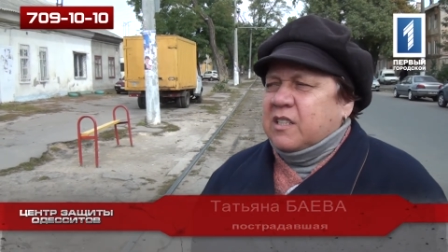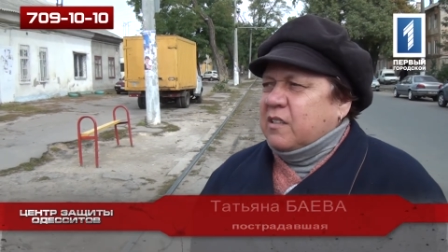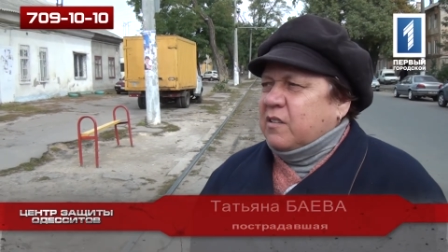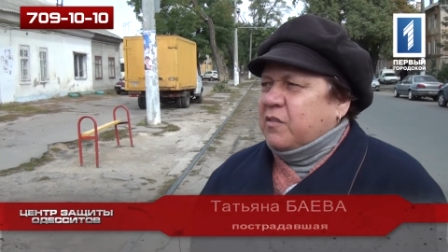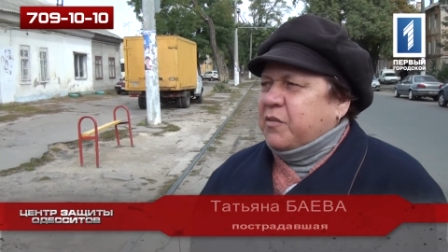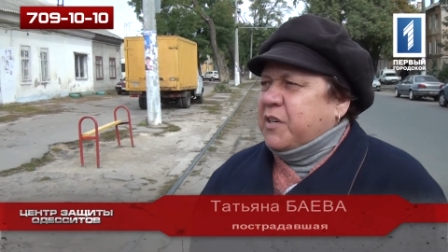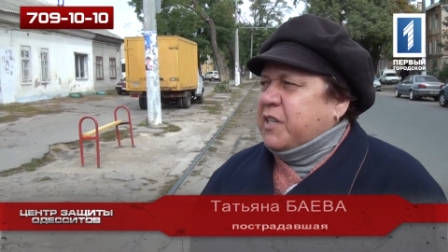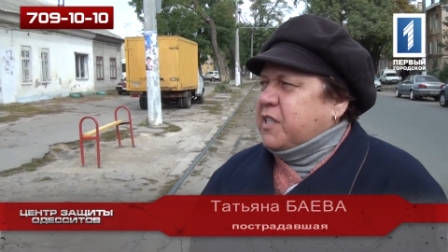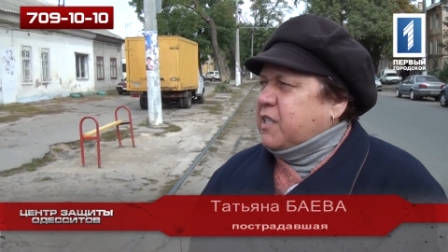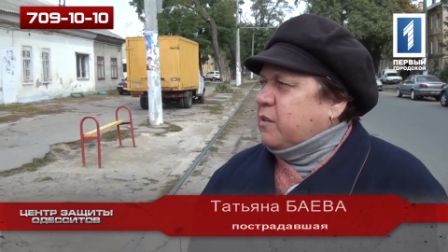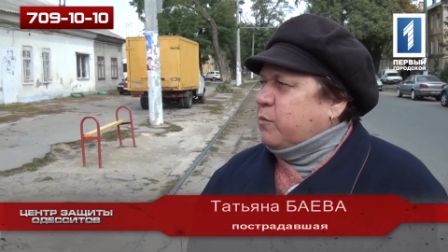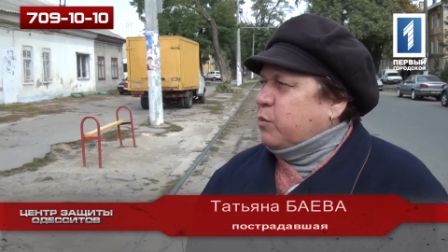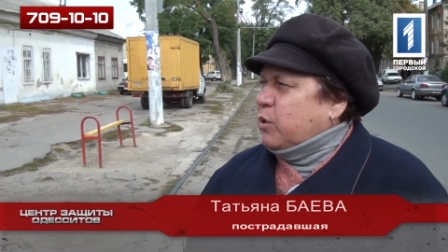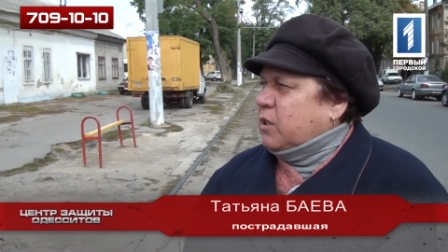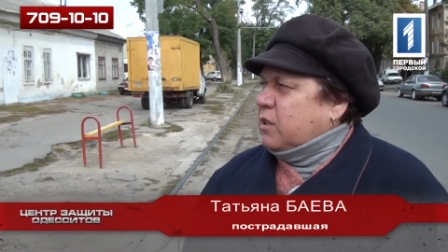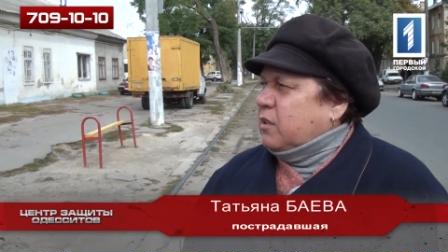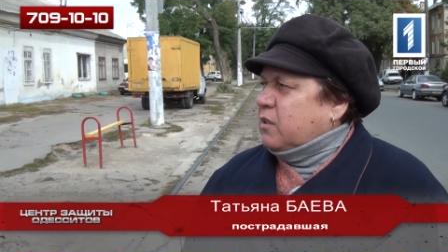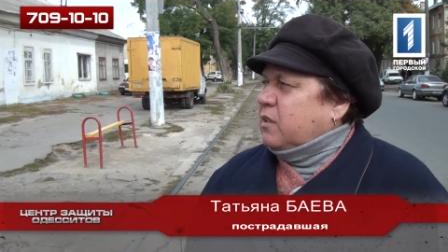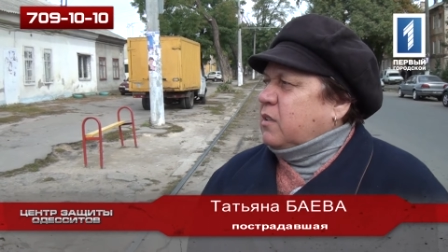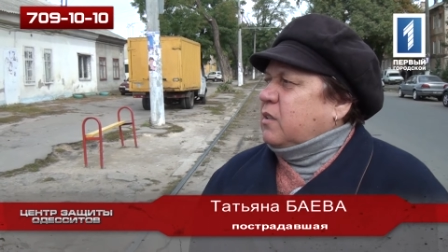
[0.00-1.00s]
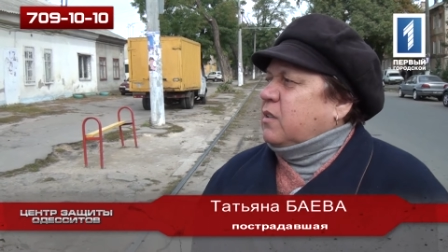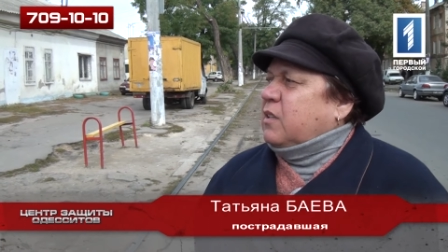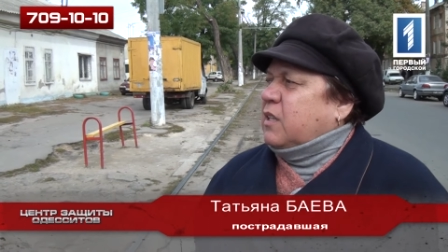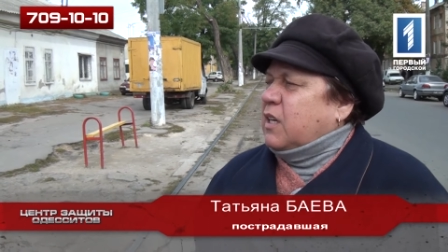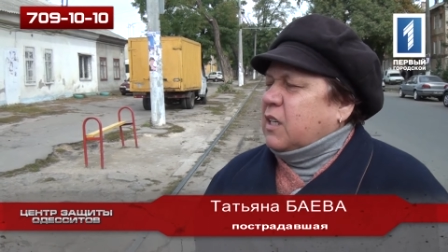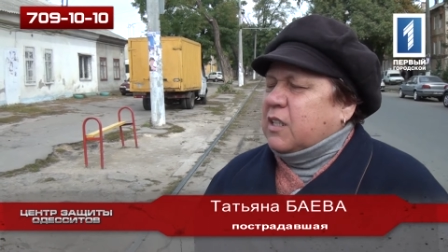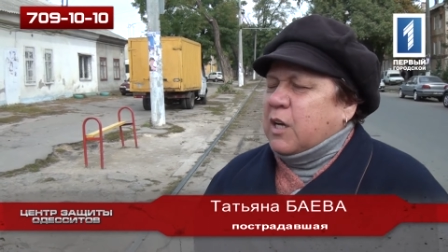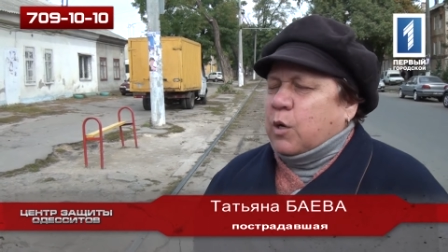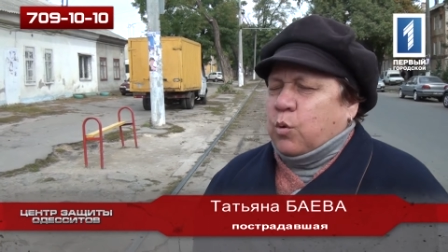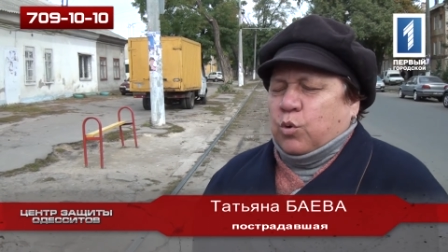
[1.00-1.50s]
э, выйти вот э,
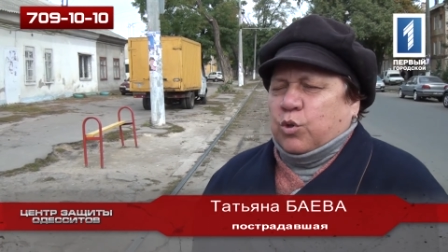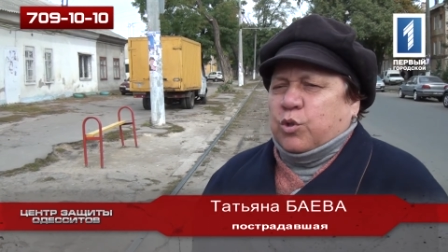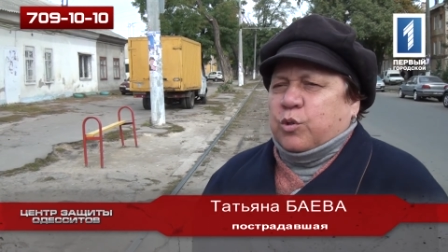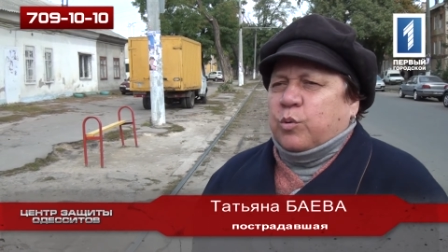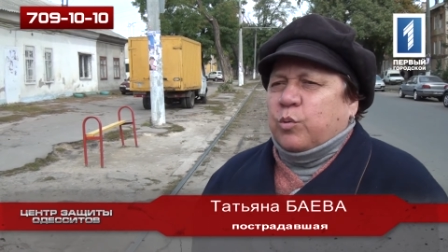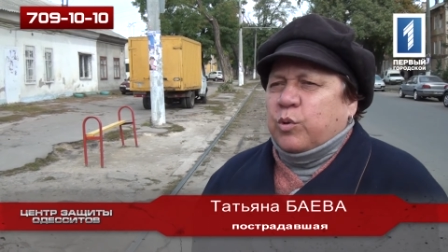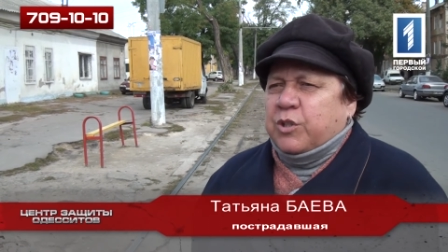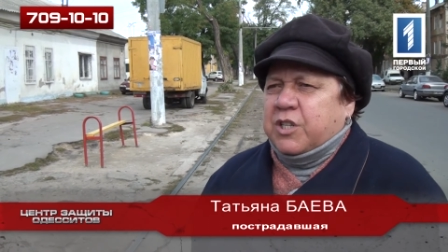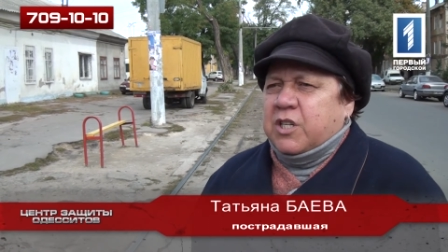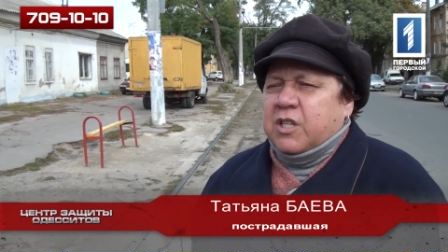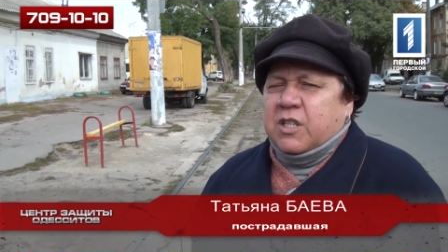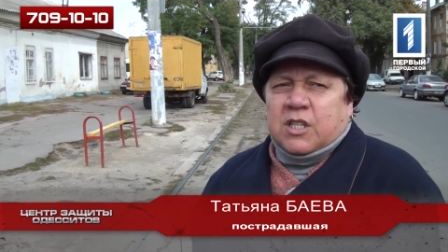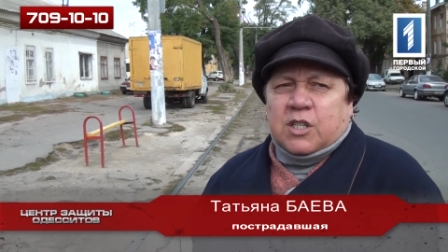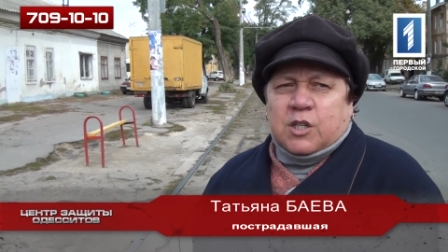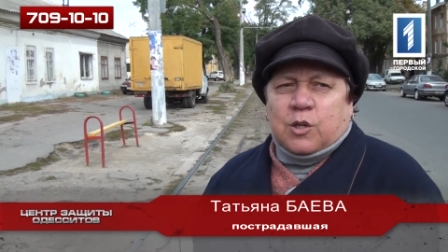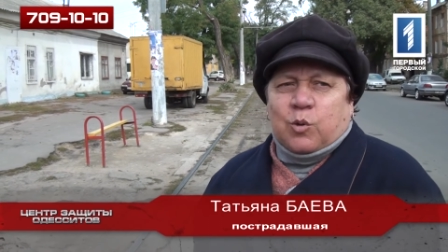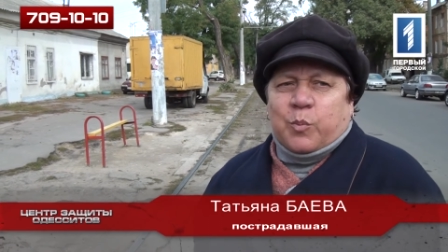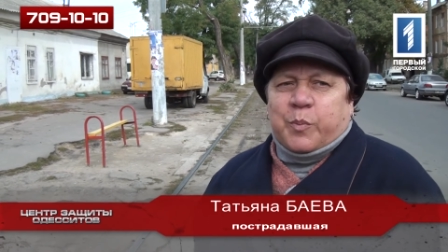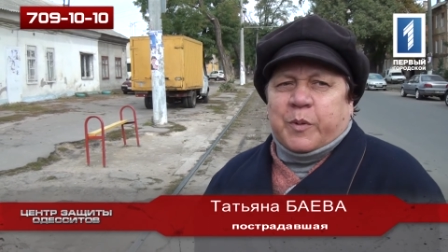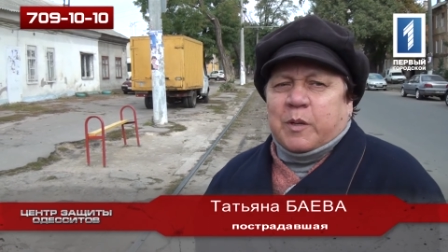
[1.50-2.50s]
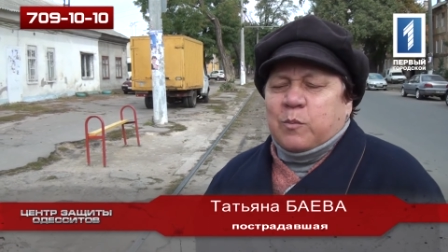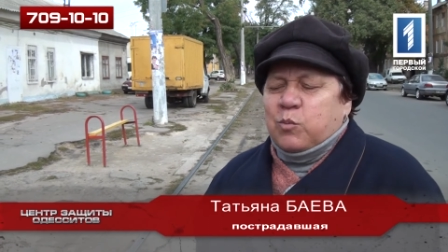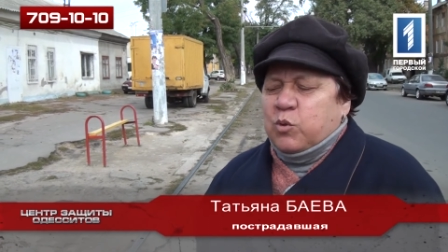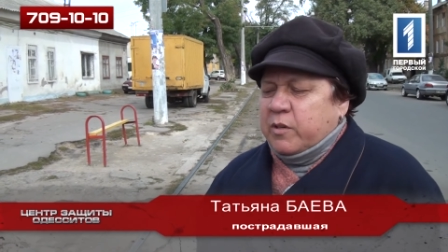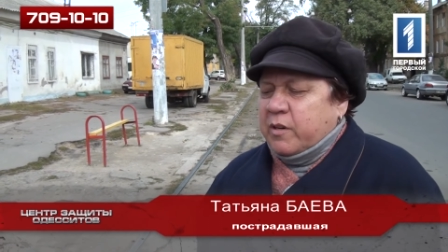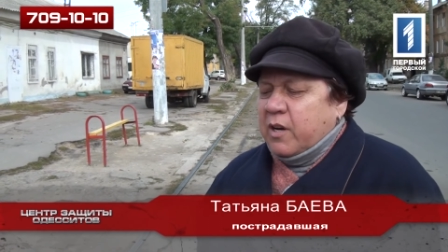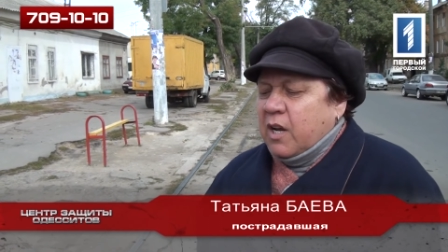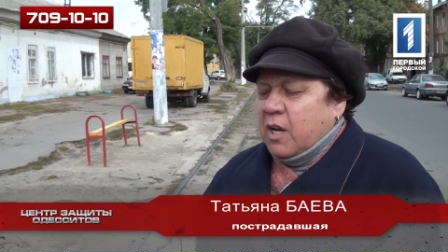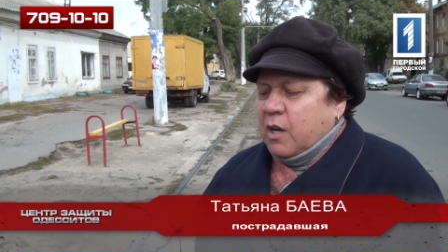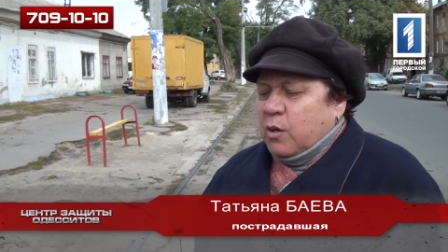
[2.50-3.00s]
на дорожку очень тяжело, потому
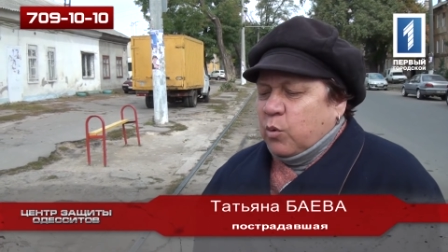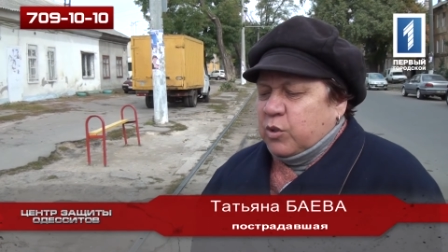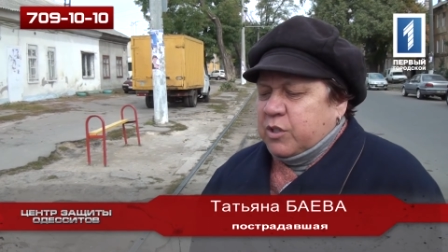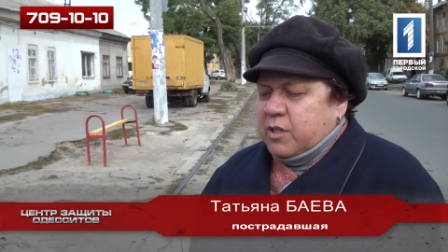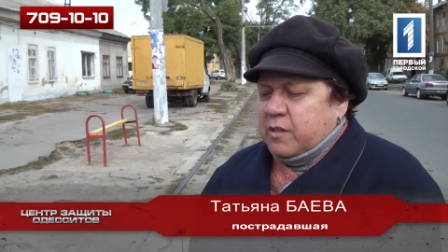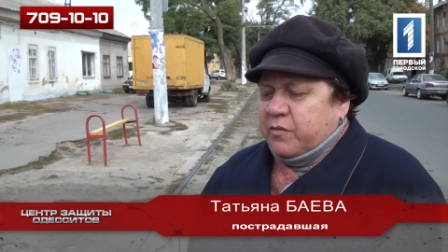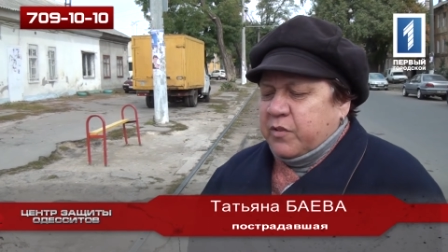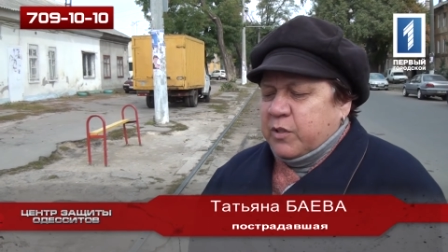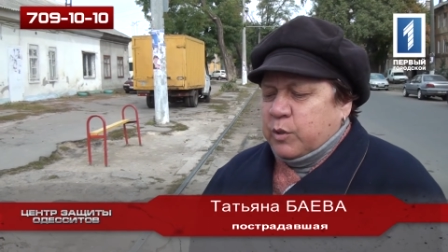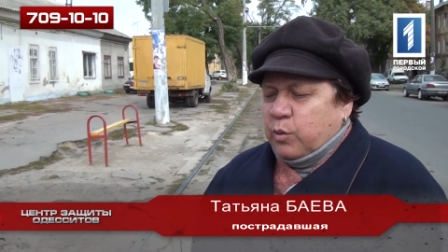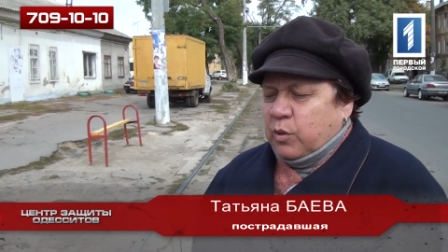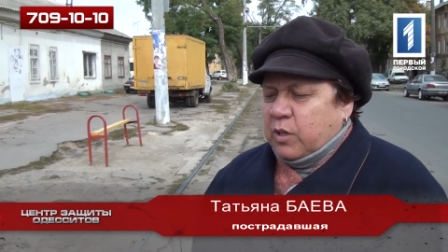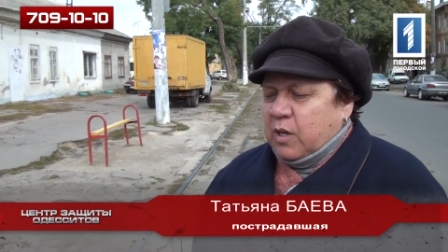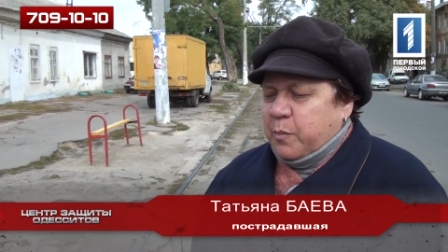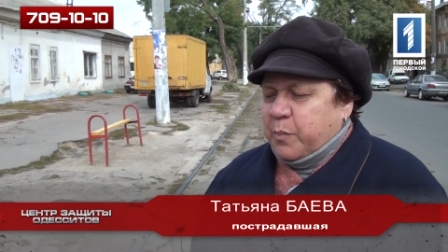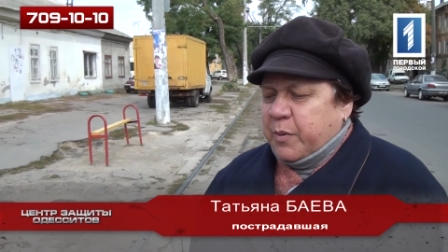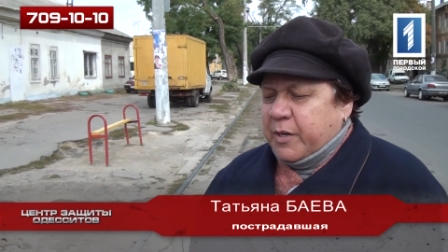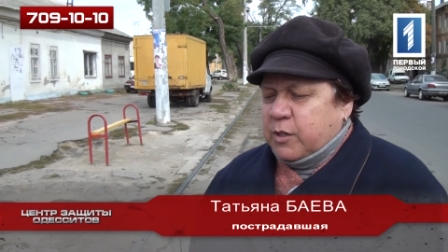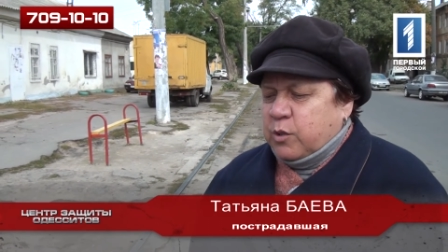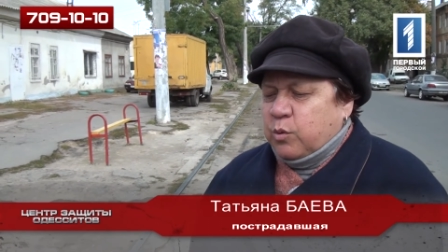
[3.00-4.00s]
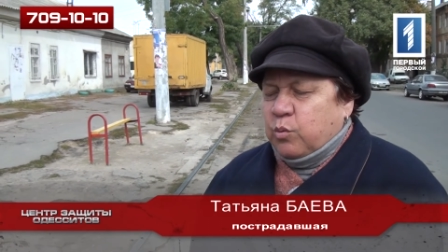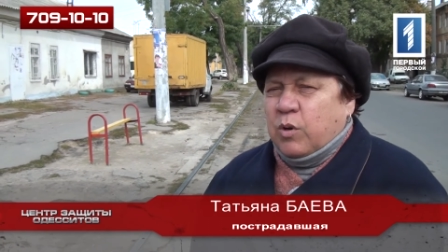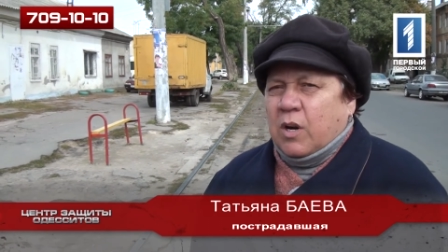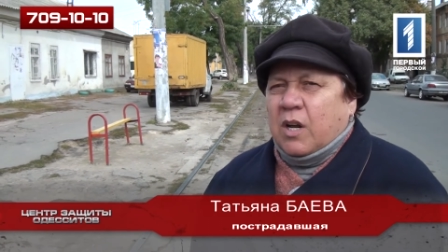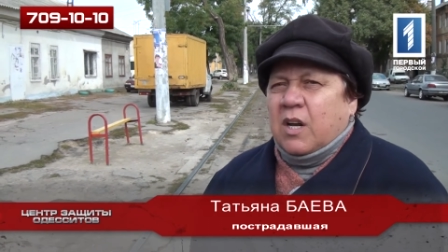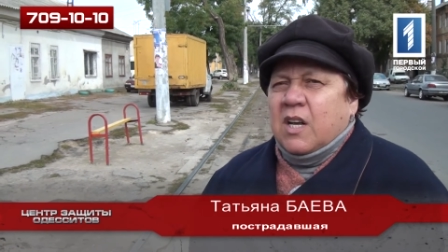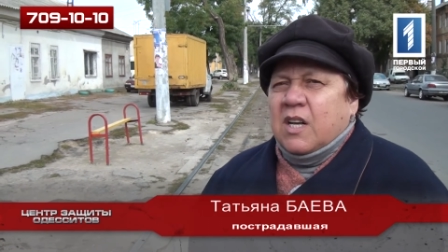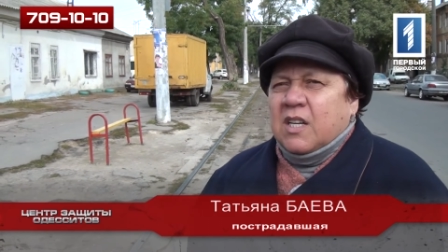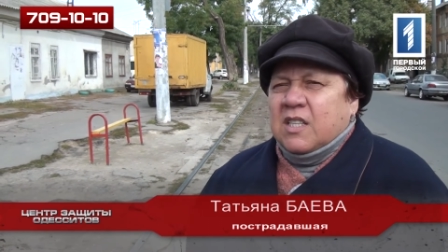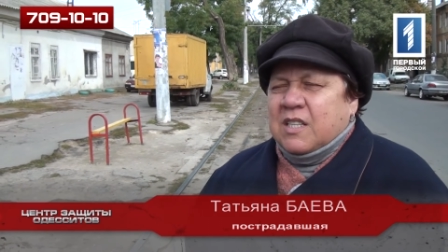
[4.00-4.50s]
что очень высокая бордюра.